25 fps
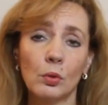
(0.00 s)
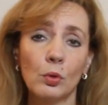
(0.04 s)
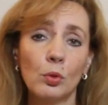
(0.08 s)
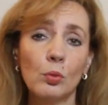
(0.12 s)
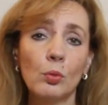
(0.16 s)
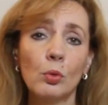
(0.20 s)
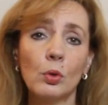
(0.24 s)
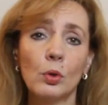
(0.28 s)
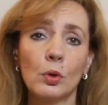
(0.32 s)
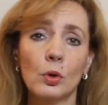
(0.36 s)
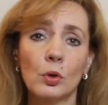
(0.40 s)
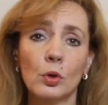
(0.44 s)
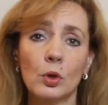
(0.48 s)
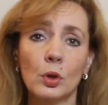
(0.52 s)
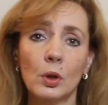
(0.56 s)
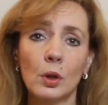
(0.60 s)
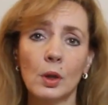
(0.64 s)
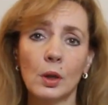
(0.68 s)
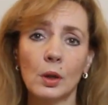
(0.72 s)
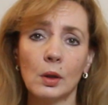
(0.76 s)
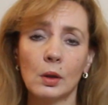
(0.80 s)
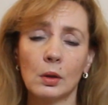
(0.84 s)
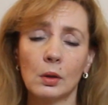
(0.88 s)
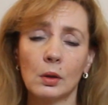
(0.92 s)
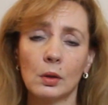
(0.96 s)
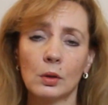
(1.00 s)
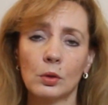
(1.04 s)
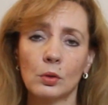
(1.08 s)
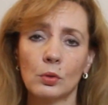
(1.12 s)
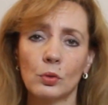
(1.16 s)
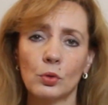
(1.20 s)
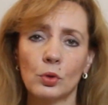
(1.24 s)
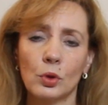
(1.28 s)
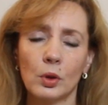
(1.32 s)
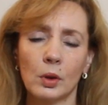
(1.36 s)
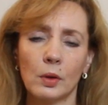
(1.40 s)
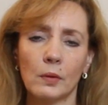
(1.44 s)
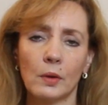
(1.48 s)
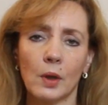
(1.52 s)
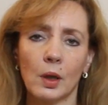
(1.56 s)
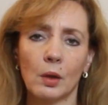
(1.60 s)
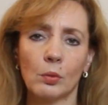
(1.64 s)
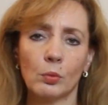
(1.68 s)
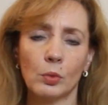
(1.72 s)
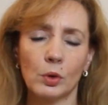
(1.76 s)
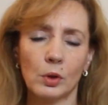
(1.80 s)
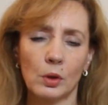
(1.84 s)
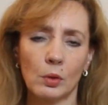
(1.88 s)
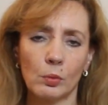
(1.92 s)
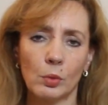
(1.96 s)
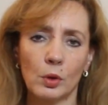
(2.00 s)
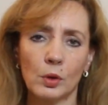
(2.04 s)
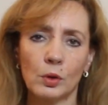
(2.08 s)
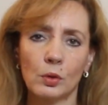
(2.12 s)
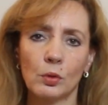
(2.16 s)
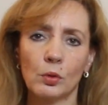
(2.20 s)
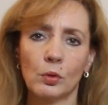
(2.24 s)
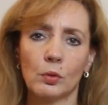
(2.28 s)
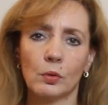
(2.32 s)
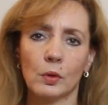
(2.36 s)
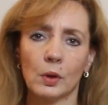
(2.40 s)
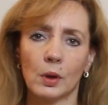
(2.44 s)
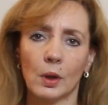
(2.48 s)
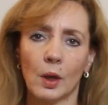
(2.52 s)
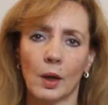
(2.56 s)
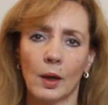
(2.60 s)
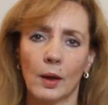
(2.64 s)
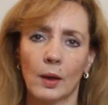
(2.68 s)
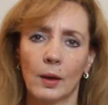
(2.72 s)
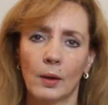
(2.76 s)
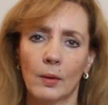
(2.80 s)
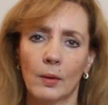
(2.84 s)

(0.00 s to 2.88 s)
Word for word: любое желание должно человеком быть обосновано.